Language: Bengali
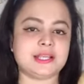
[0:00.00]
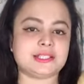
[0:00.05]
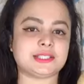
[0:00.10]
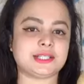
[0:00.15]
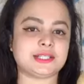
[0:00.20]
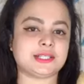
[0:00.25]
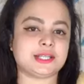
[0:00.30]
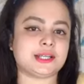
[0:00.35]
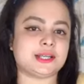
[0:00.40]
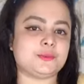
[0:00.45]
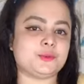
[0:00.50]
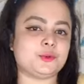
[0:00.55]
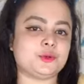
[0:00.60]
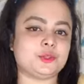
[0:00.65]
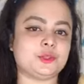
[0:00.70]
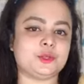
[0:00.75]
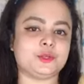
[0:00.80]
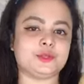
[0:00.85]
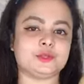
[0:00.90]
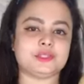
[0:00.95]
সেটার
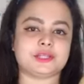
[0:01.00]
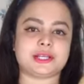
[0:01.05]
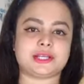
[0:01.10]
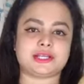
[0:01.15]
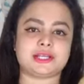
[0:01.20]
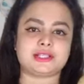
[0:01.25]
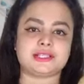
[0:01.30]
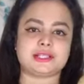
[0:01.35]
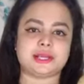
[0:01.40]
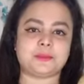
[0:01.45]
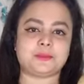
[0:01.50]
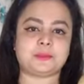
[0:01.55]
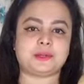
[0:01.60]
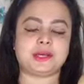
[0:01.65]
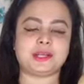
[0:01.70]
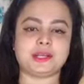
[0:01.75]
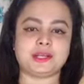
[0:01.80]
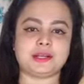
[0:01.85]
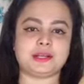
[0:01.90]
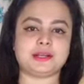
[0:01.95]
মধ্যে হচ্ছে একটা জাম
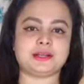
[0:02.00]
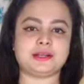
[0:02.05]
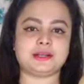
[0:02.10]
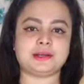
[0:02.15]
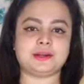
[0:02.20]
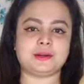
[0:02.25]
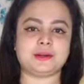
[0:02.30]
কালার